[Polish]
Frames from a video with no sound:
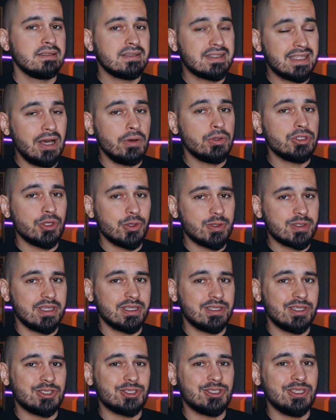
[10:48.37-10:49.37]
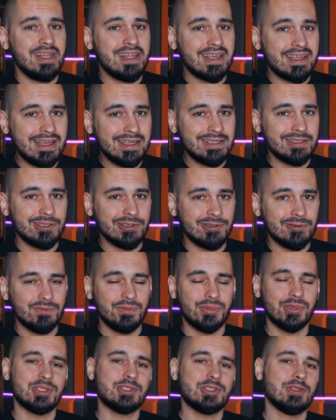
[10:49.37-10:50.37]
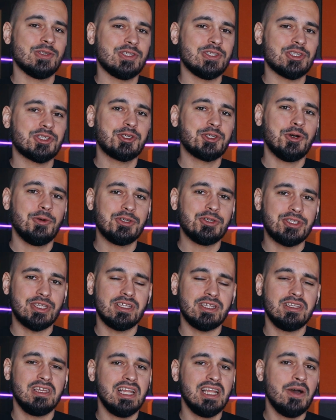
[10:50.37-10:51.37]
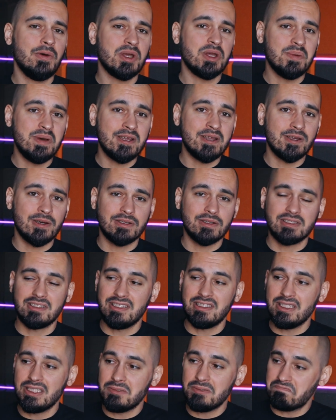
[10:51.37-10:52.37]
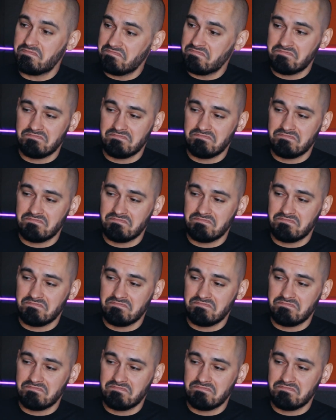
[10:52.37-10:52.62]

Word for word: Stał się ostatecznie legendą, prosto ze szkoły średniej Lower Merion i